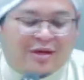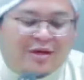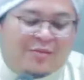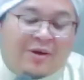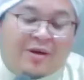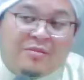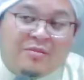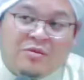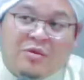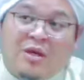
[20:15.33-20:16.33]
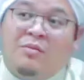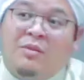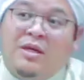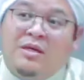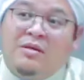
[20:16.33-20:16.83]
nggak ada paham sudahkah
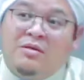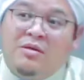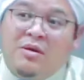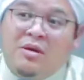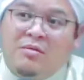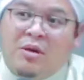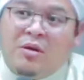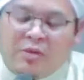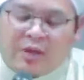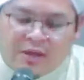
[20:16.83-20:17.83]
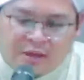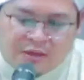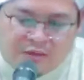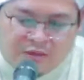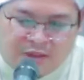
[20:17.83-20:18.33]
berdirian tujuh orang belum kena
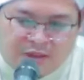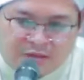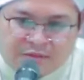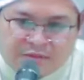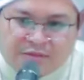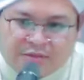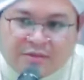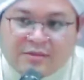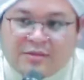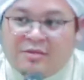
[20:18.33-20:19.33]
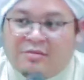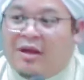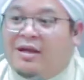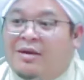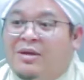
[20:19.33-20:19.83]
dulu jarak
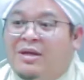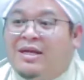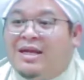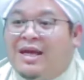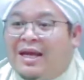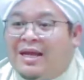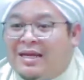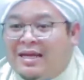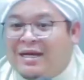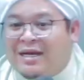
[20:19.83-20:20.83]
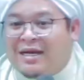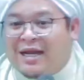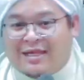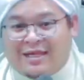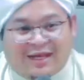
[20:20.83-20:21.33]
mahadang berdirian
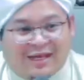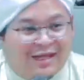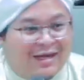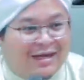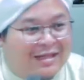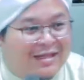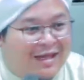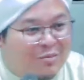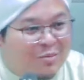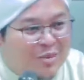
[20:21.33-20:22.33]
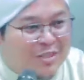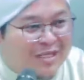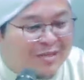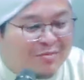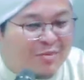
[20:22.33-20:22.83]
hanya datang kamu
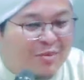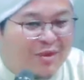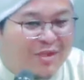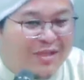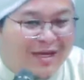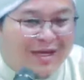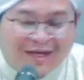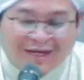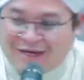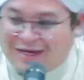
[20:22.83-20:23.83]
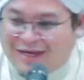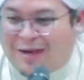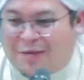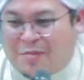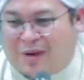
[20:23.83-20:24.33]
sigit pemaulitan
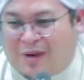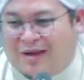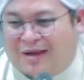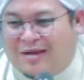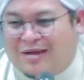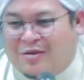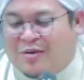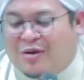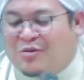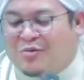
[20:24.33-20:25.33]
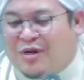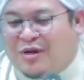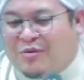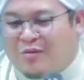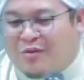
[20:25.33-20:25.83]
kayak apa orang tuh
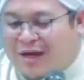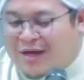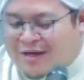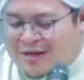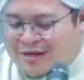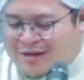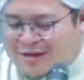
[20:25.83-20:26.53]
mulai pemulaan